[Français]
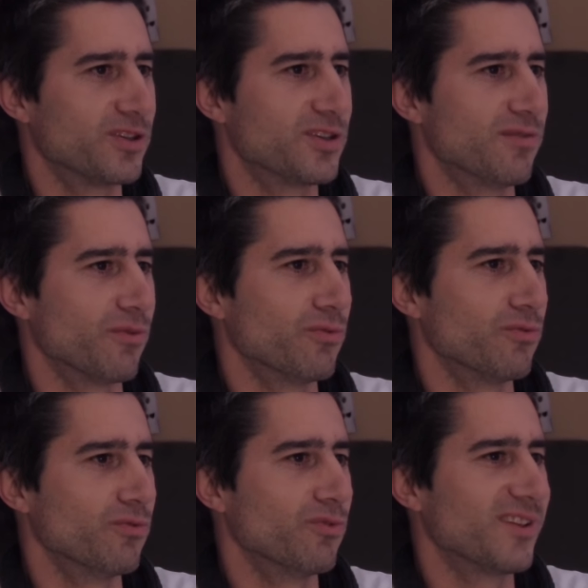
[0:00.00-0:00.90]
qui vont
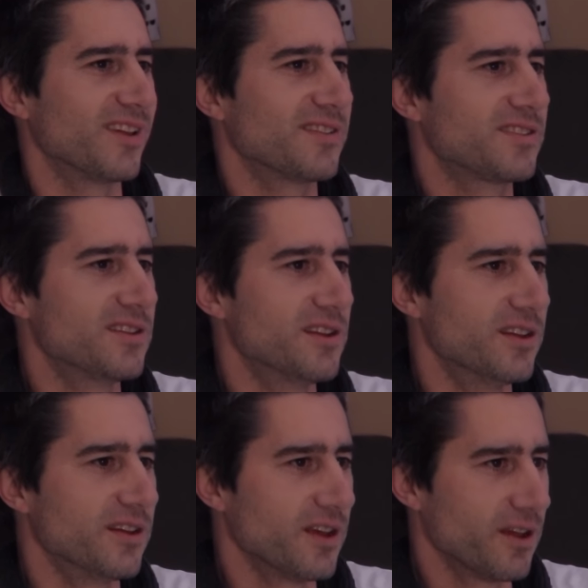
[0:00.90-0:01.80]
nous
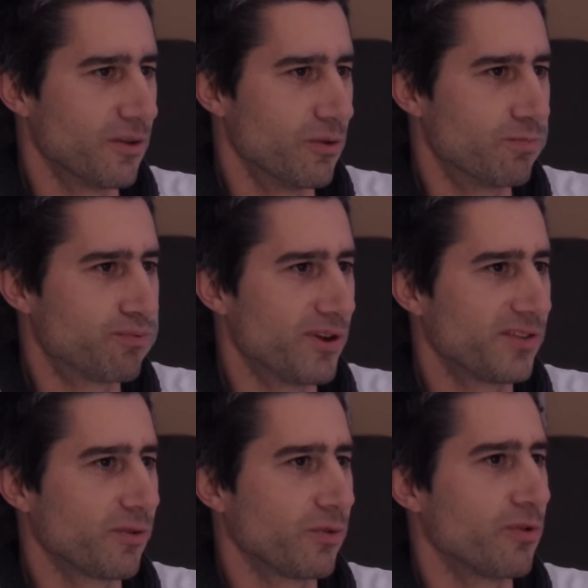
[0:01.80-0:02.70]
instiller le
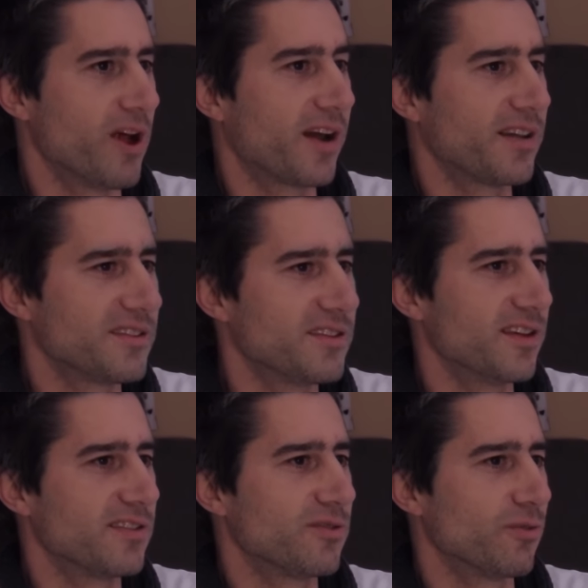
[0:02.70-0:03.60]
poison de la
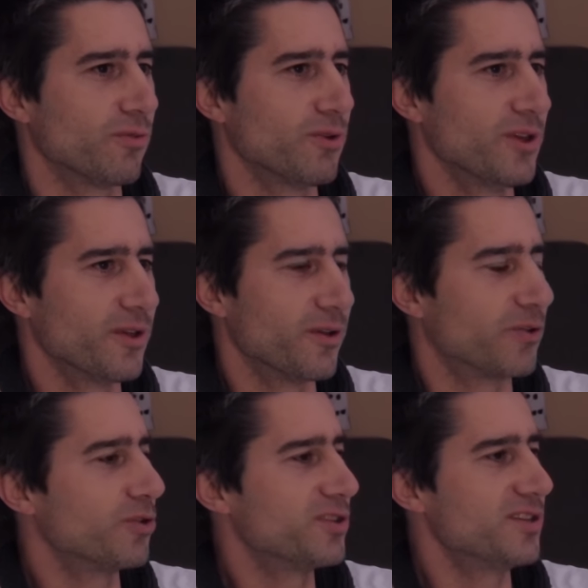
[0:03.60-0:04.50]
résignation
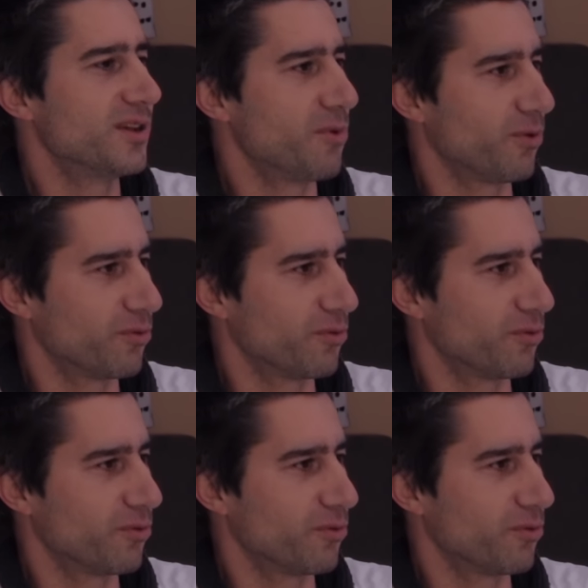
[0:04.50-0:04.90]
quotidiennement.